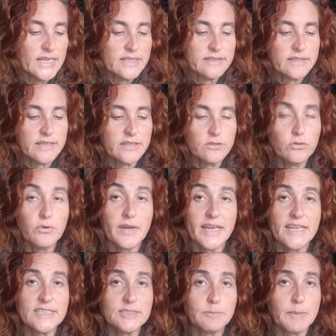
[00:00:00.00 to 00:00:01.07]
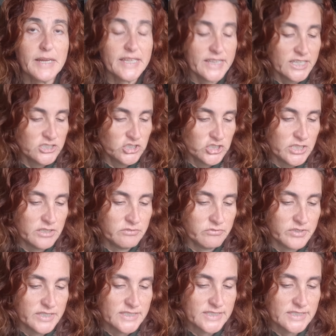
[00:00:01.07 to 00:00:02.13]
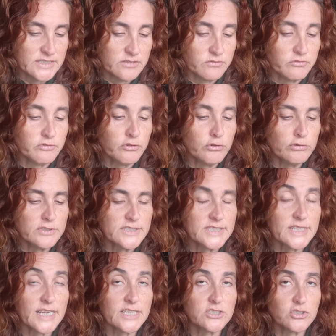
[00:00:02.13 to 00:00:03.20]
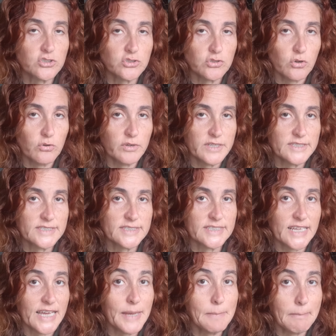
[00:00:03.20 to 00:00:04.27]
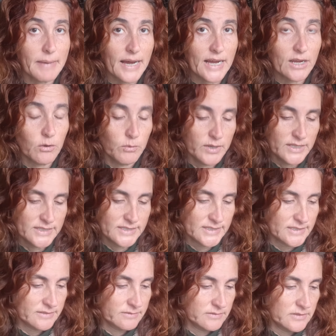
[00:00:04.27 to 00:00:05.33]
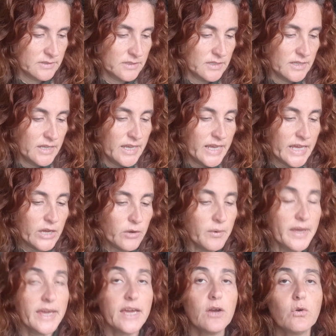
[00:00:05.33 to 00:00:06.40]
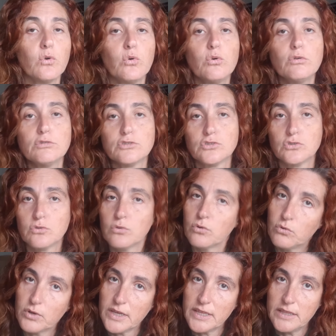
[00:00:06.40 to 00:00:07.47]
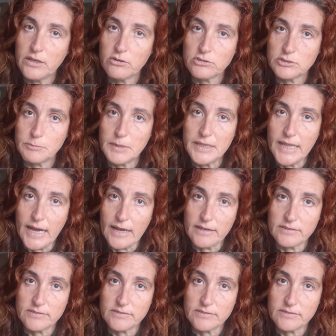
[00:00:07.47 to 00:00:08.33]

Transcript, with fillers: Tendo expectativas, frustrações e mágoas, eu recuso o que Deus me dá.